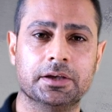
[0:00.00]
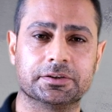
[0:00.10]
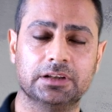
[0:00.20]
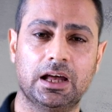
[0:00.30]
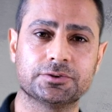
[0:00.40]

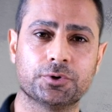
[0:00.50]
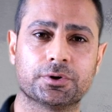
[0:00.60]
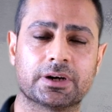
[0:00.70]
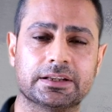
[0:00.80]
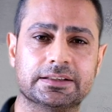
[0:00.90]
Yıllar
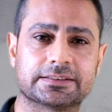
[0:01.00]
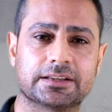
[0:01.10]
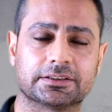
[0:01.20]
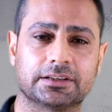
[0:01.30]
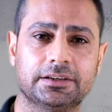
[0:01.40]
sonra
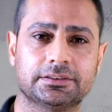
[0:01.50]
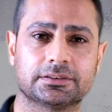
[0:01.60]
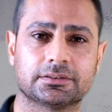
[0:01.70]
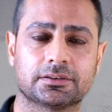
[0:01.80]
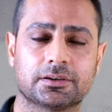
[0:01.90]

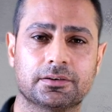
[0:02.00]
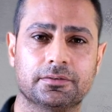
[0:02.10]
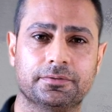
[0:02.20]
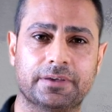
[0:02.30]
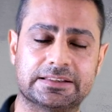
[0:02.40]
insanlar
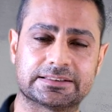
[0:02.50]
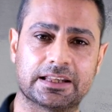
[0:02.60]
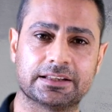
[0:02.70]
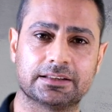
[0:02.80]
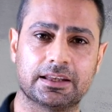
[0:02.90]

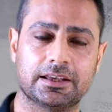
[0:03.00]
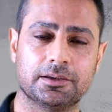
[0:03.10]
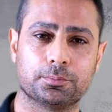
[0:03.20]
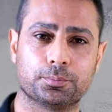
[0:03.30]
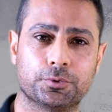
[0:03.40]
festen de
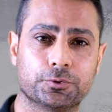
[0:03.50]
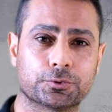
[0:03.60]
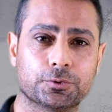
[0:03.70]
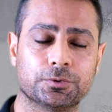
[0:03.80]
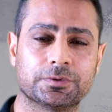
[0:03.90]

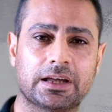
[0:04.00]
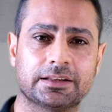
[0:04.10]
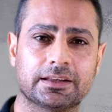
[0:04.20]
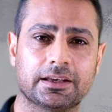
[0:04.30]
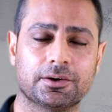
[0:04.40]

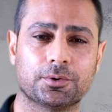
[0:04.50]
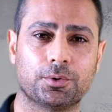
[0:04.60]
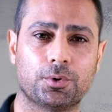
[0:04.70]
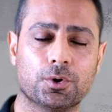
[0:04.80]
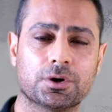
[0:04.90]
püskülünden de
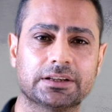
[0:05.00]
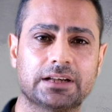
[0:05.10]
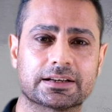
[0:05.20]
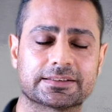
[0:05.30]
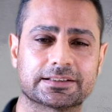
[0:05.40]
o
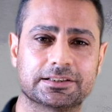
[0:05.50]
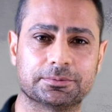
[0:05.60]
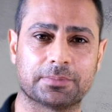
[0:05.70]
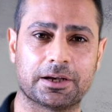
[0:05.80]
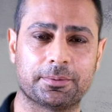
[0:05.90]
kadar
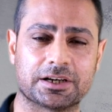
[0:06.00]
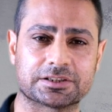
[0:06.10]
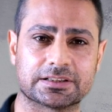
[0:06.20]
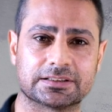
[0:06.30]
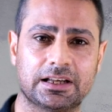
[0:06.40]
sıkılmaya
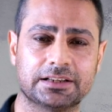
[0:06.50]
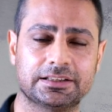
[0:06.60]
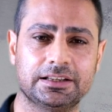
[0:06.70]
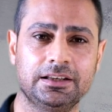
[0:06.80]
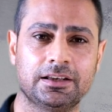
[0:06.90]
başladılar
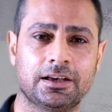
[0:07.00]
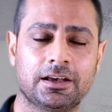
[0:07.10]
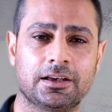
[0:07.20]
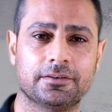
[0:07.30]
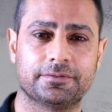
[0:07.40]
ki
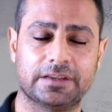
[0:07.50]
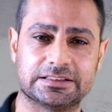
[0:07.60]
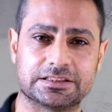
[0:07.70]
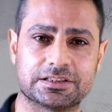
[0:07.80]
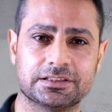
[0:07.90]

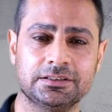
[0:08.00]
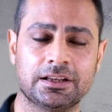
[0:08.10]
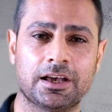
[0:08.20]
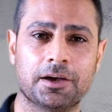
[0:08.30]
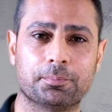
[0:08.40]
fes
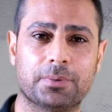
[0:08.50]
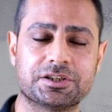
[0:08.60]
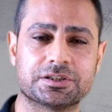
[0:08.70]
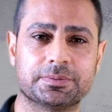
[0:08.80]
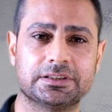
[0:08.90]
için
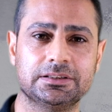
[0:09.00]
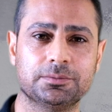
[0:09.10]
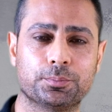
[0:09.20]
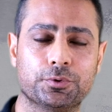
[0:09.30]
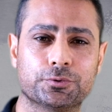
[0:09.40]

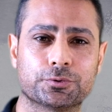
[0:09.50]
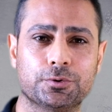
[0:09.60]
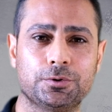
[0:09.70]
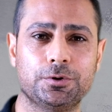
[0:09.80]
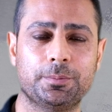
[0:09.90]
başımın
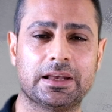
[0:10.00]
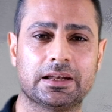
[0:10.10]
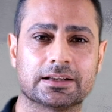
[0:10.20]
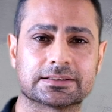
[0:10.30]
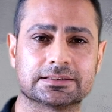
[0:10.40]
püsküllü
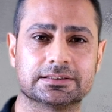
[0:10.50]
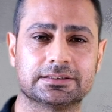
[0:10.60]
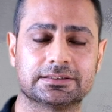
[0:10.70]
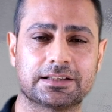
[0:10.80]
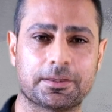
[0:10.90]
belası
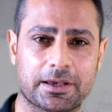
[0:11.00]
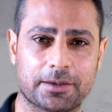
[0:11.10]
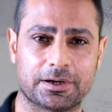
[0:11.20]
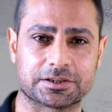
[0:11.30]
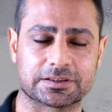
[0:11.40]

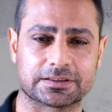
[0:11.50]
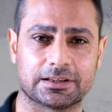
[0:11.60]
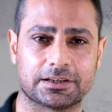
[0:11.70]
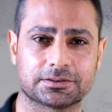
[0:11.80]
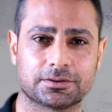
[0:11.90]
demeye
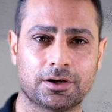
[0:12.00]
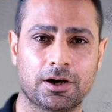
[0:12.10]
başladılar.